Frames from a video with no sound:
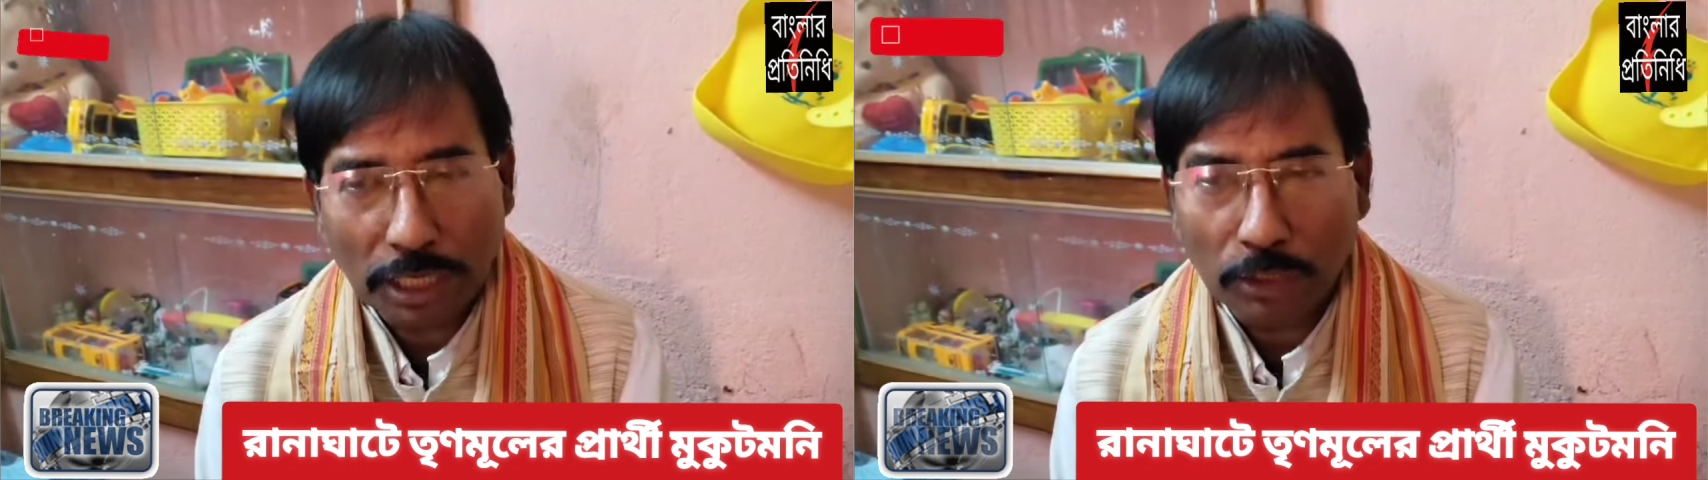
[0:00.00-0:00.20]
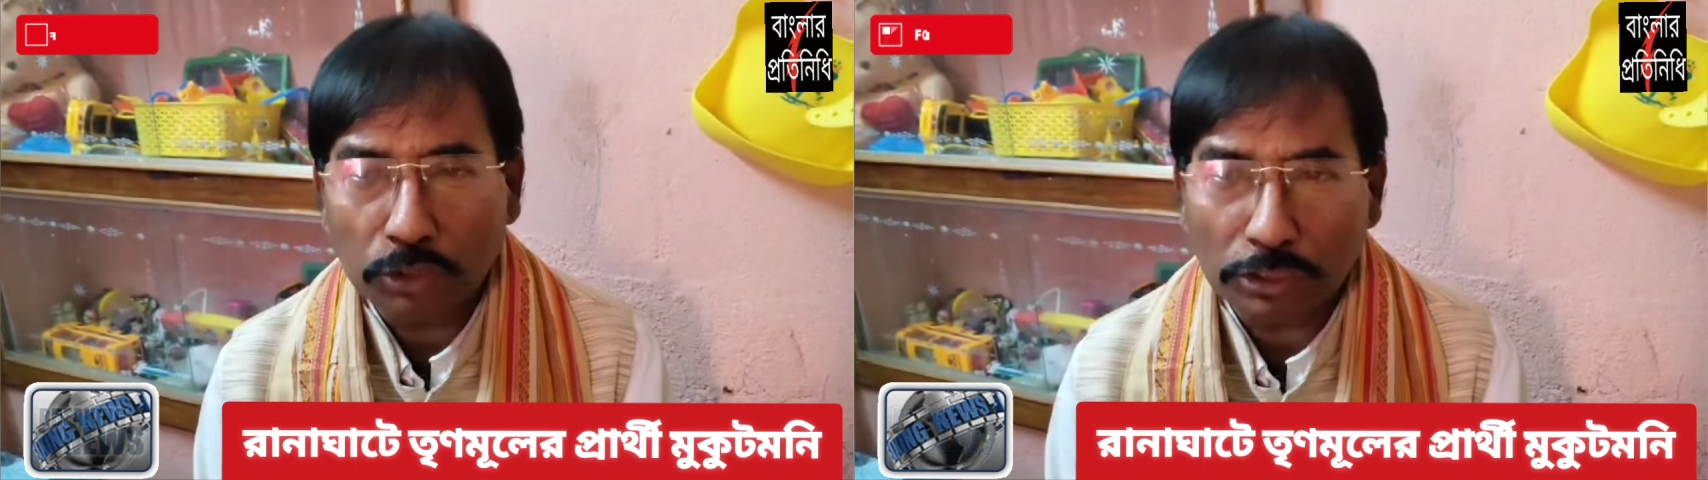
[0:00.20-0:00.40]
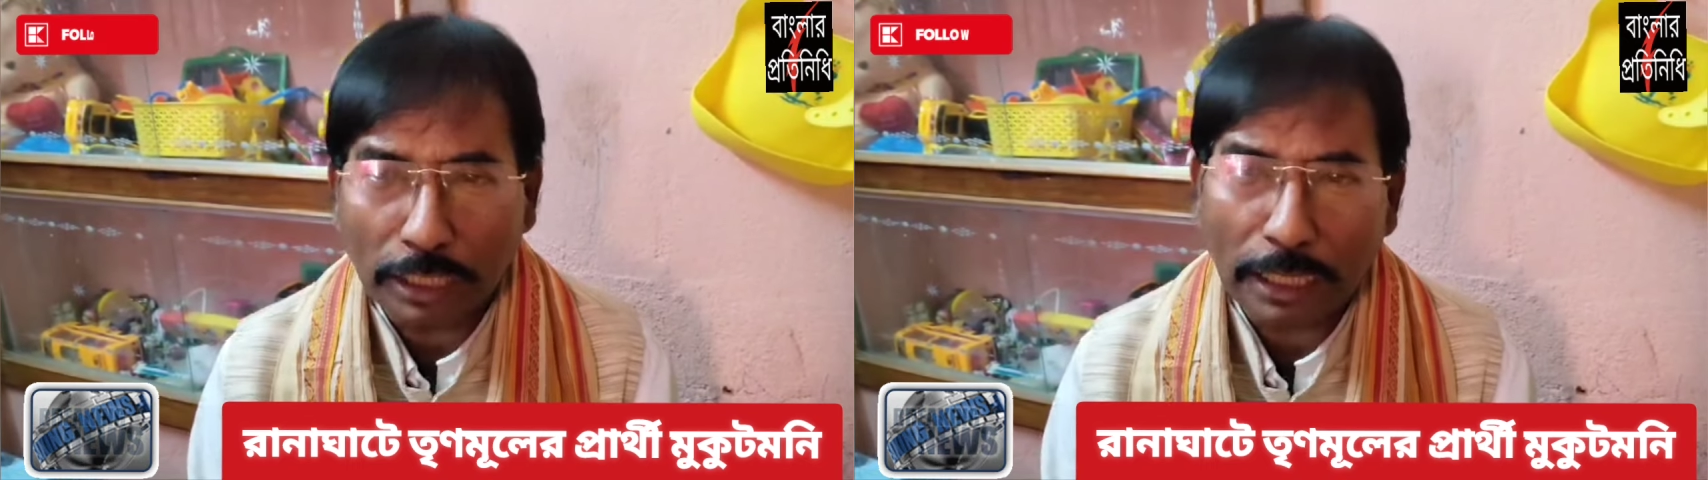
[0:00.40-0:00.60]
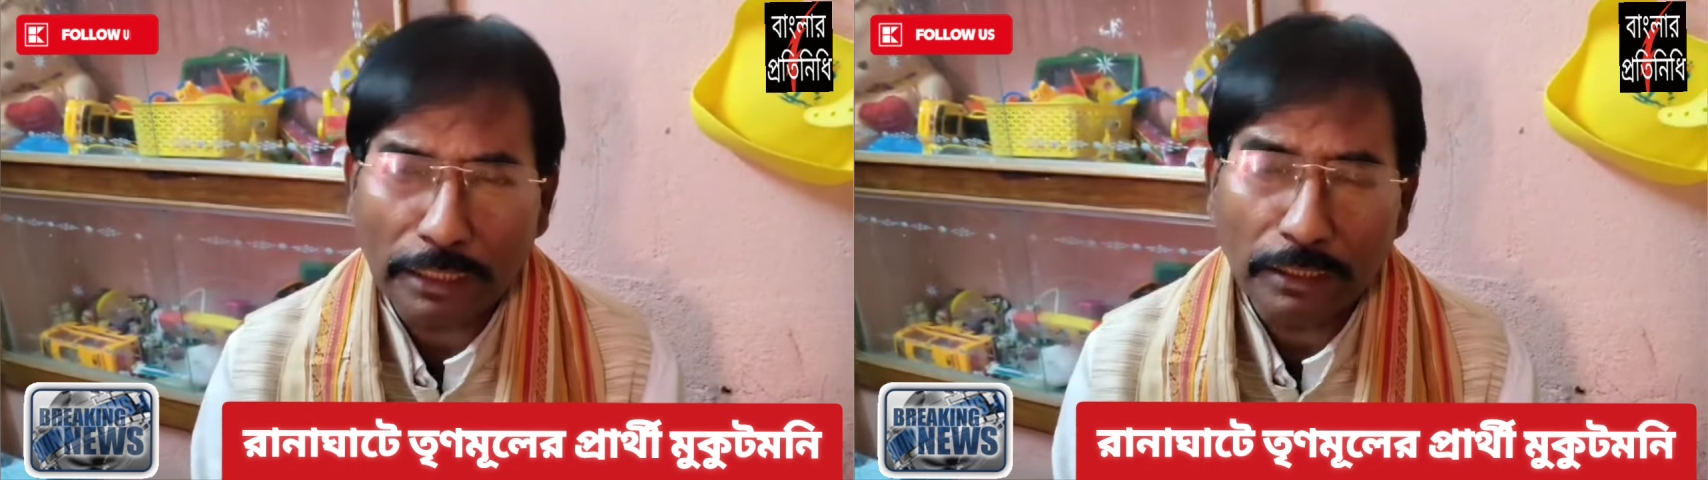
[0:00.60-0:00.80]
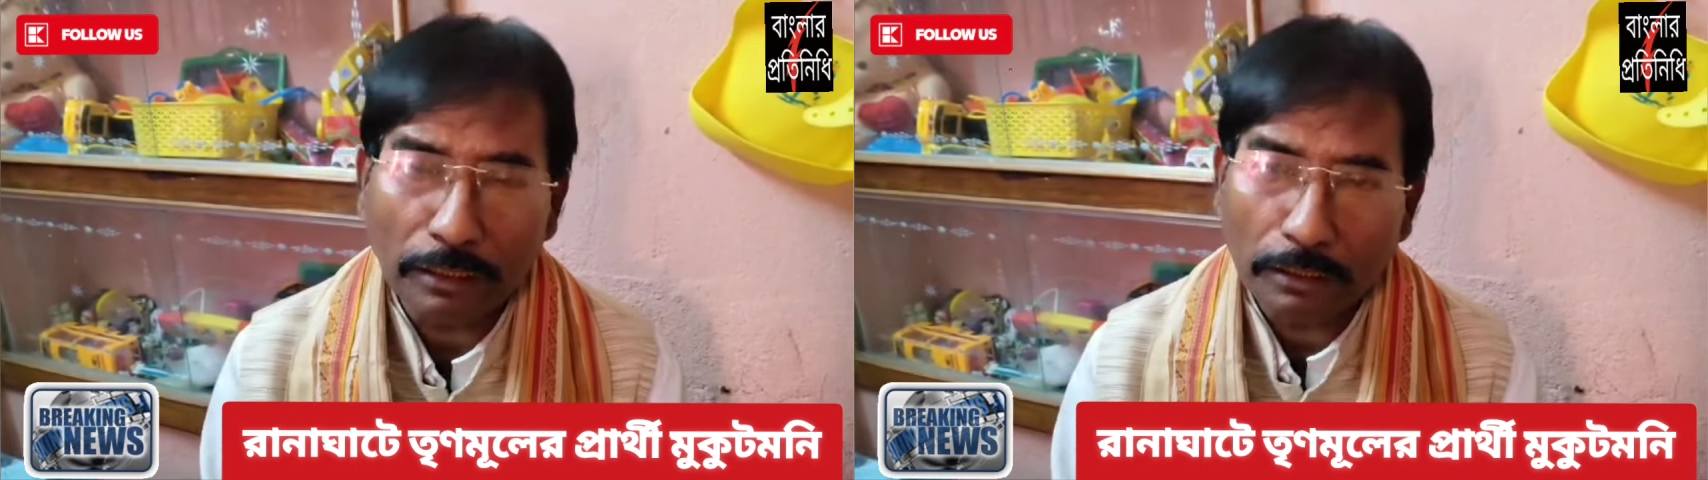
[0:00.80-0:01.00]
স্বাগত জানাই